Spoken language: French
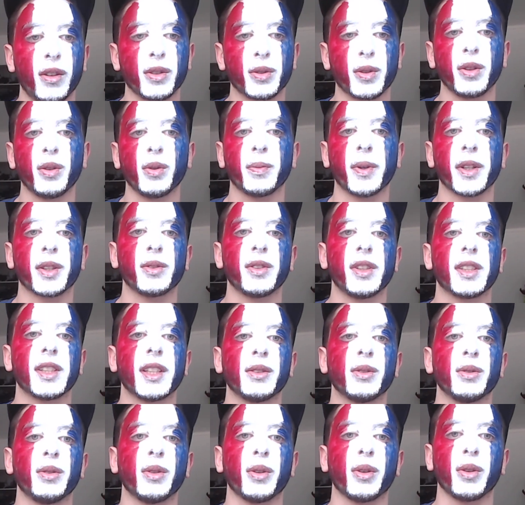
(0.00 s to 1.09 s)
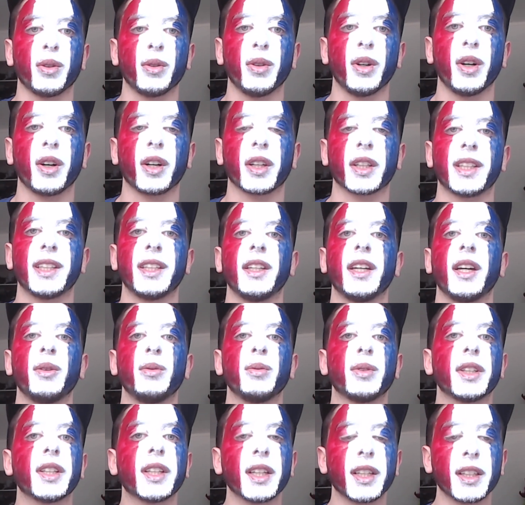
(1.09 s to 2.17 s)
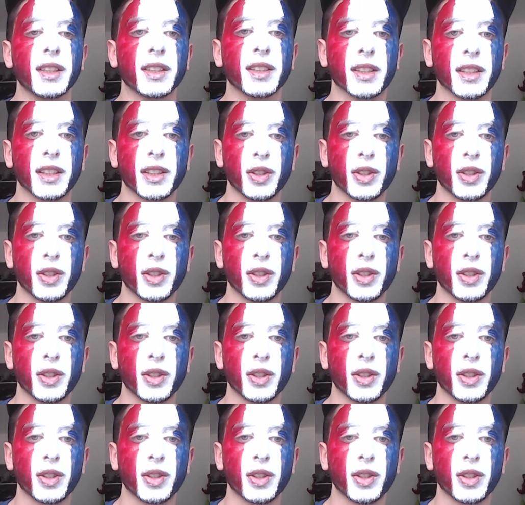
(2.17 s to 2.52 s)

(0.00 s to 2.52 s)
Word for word: Ensuite, on passe au dessin de Drawer qui a eu 15